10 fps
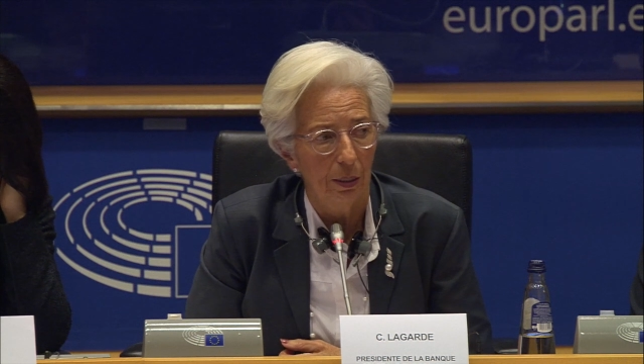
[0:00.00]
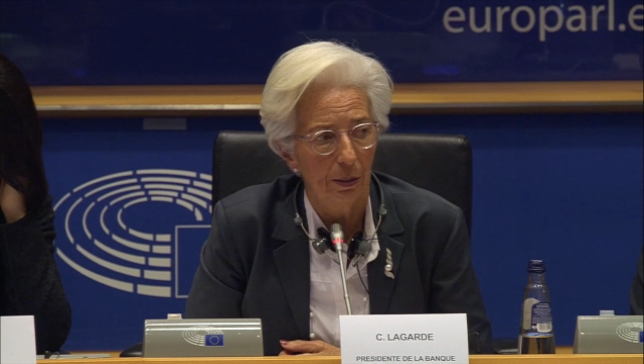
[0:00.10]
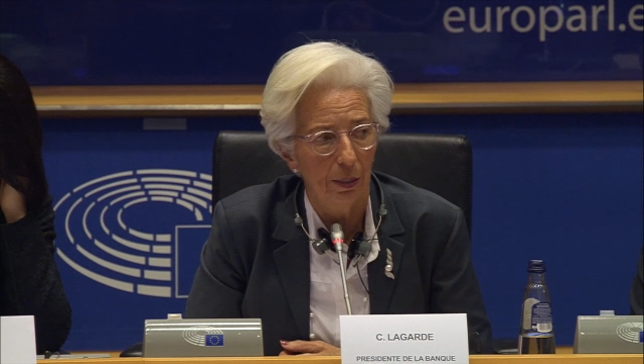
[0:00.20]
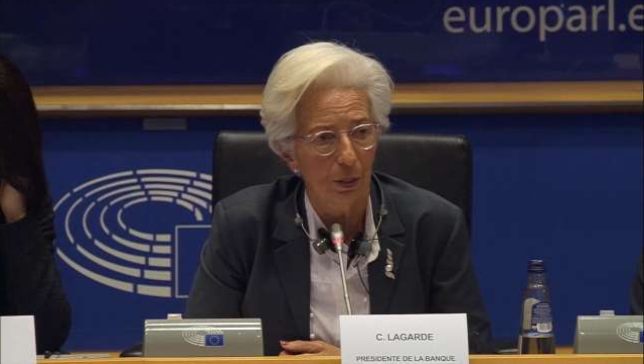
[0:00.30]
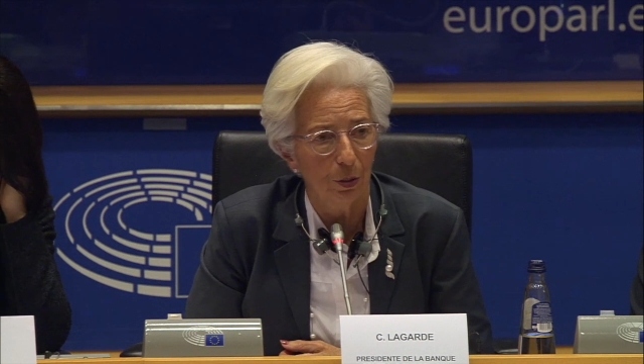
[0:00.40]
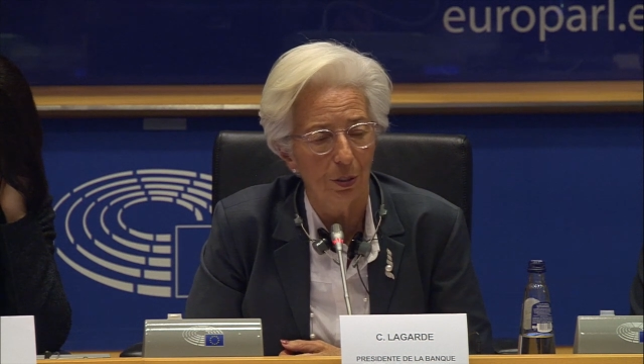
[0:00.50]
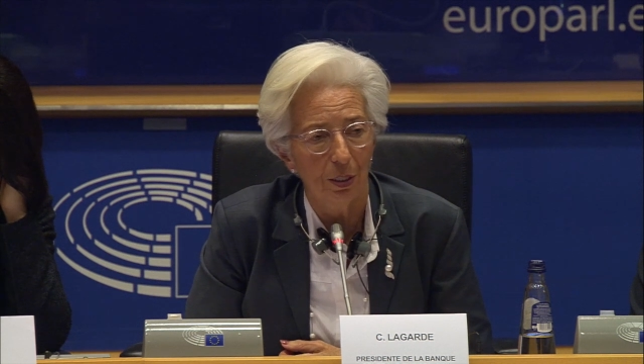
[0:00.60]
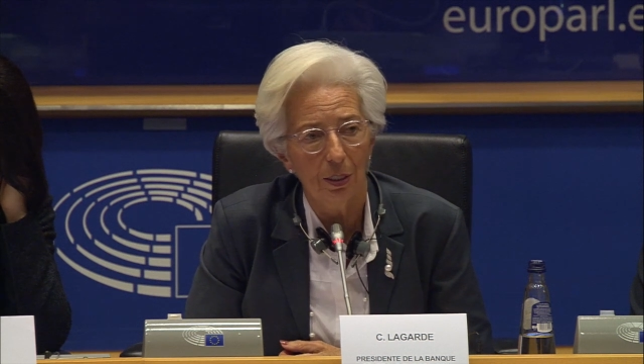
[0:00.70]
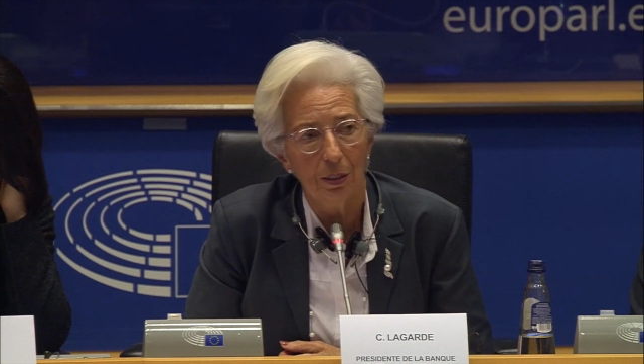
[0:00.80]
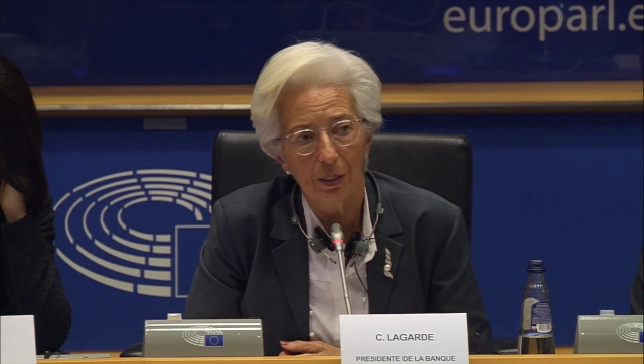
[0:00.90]
euh, la
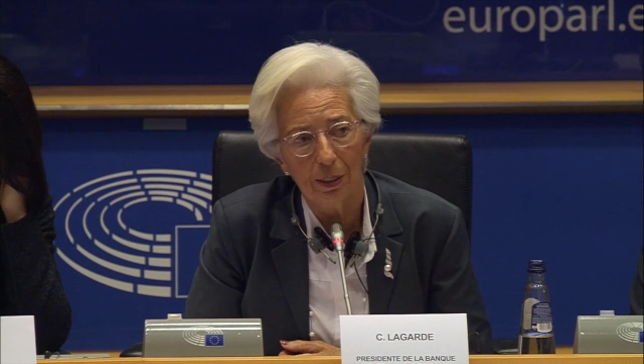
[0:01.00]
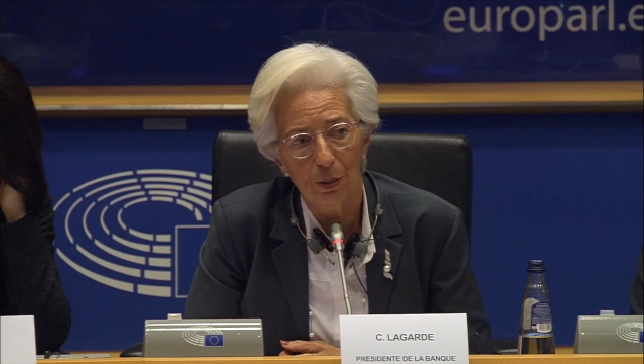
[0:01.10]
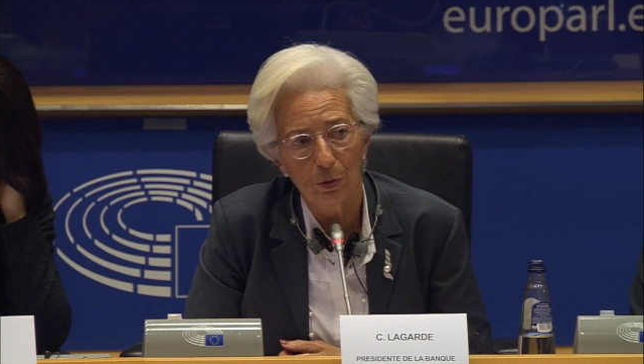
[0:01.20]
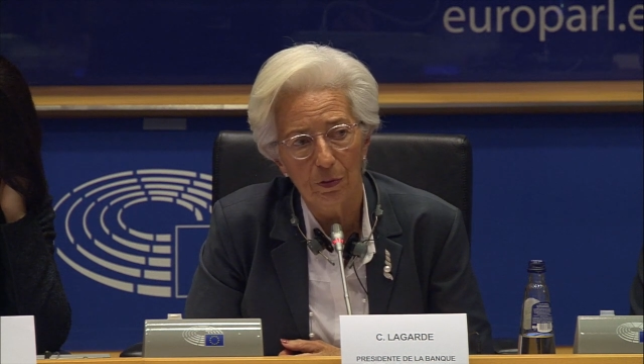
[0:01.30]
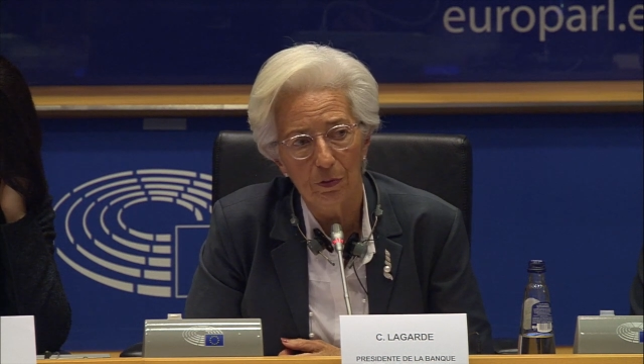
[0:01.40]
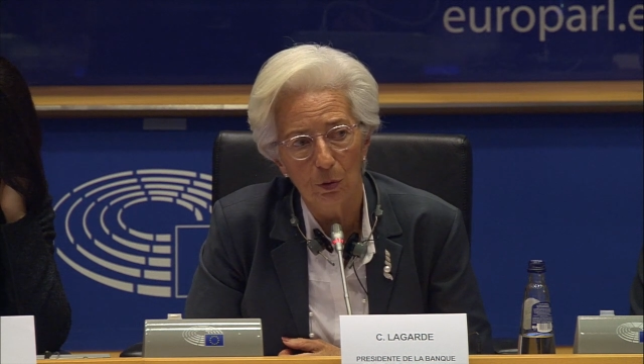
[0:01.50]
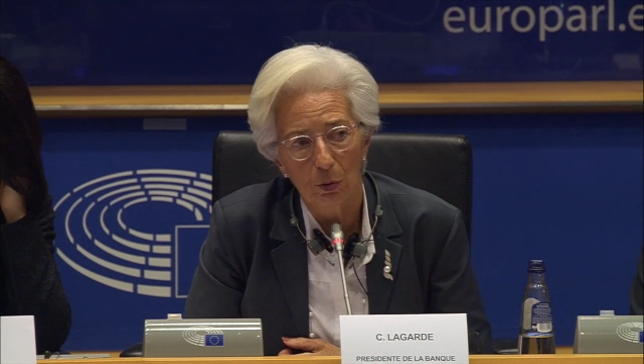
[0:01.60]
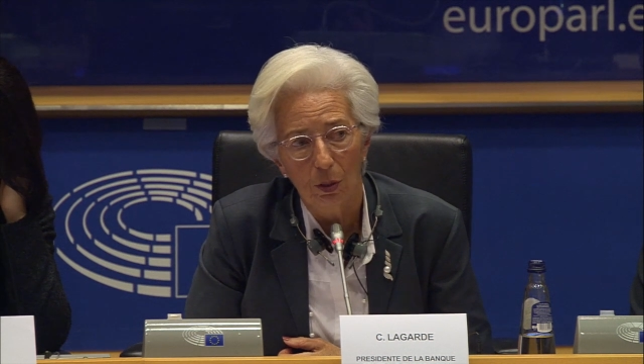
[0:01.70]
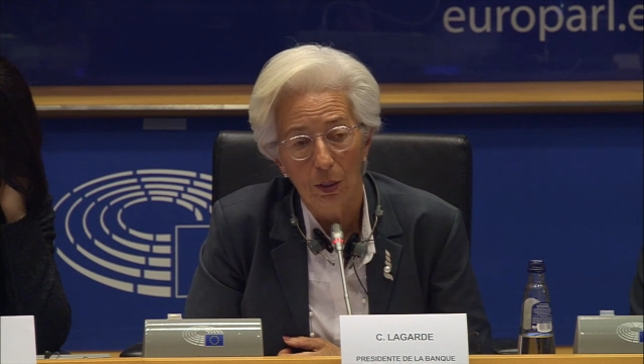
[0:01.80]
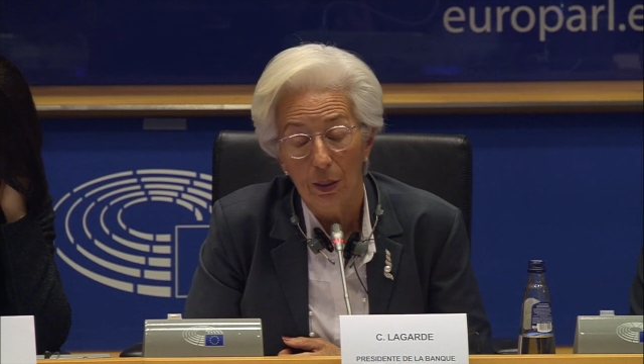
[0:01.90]
société dans laquelle nous vivons.
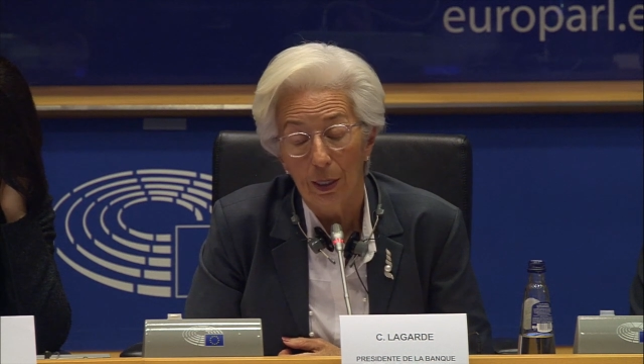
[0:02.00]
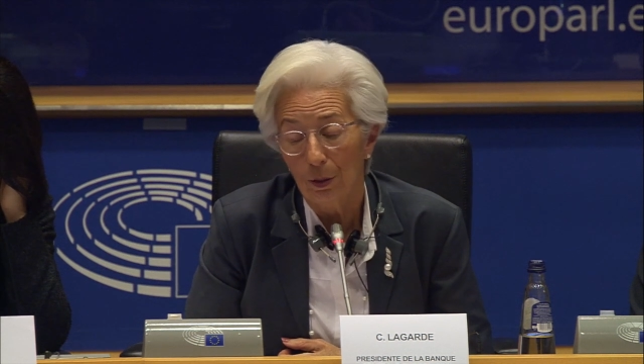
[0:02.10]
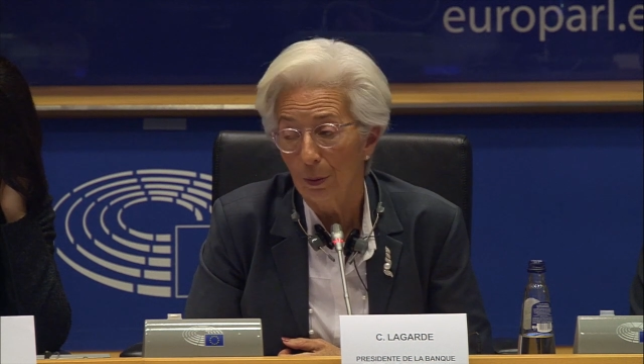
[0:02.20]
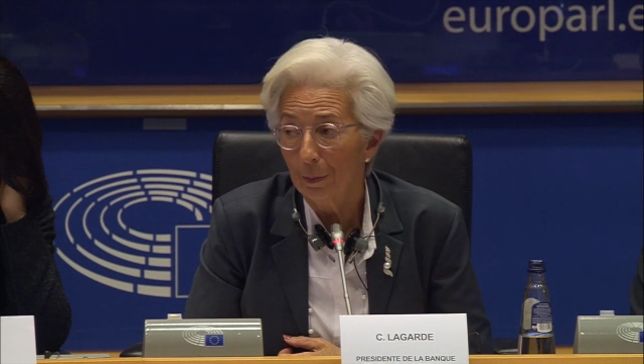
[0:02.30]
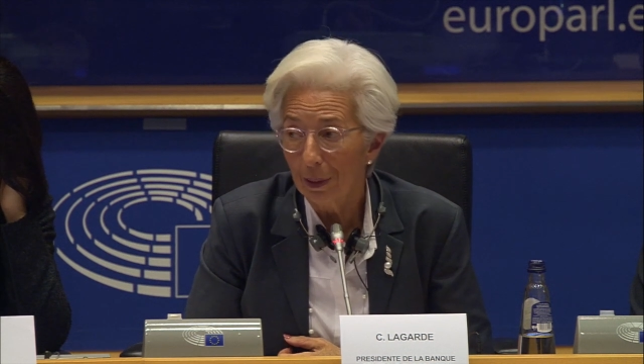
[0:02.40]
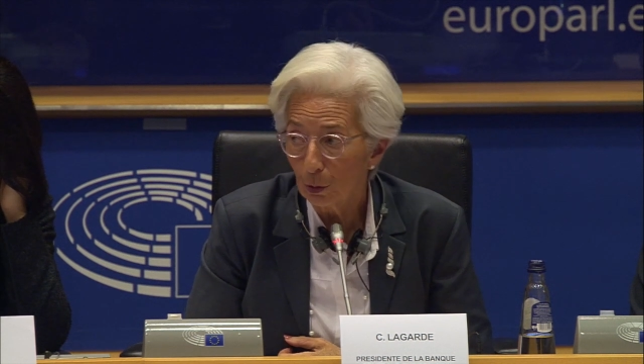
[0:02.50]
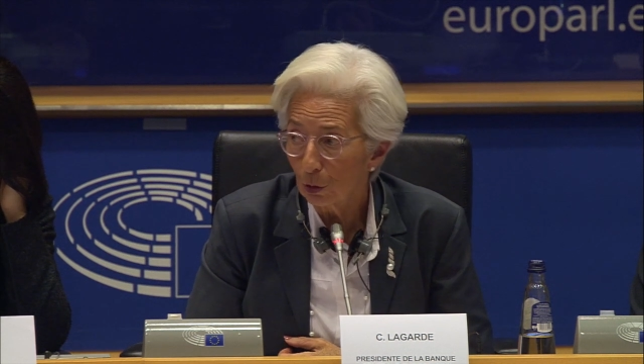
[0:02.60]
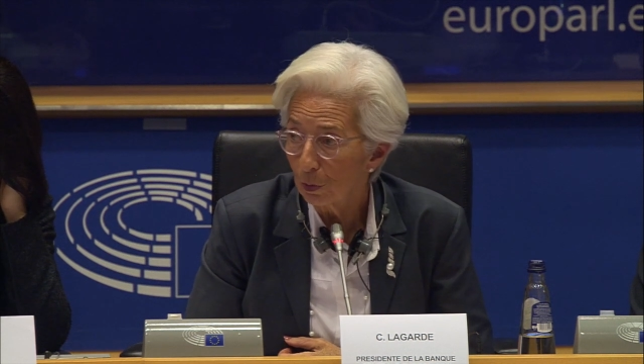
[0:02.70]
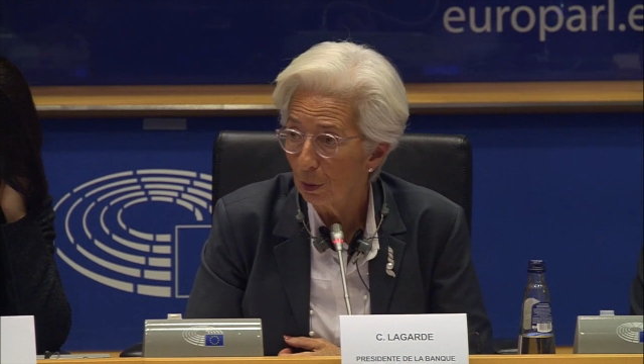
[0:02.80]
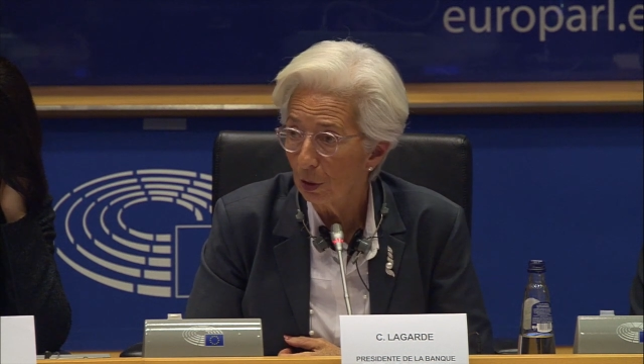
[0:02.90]
Alors
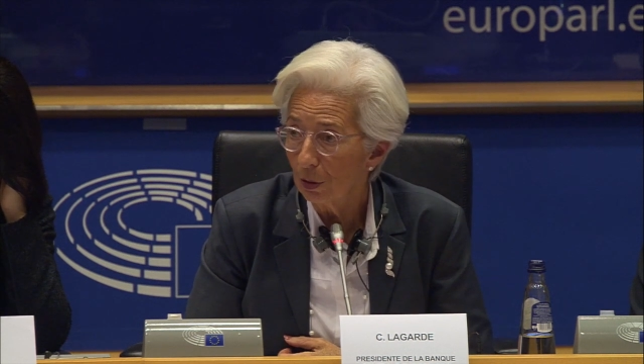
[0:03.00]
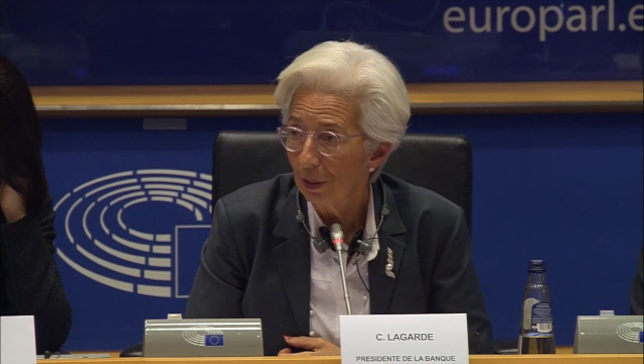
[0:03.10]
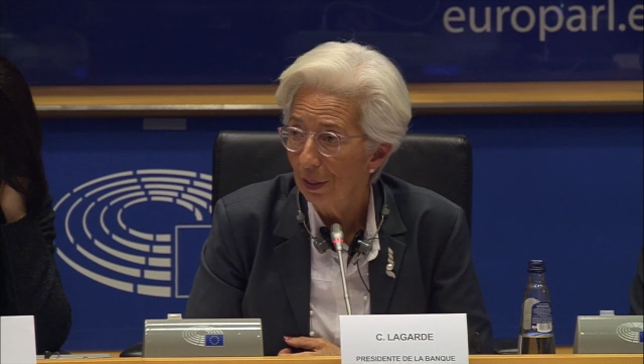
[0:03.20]
malheureusement,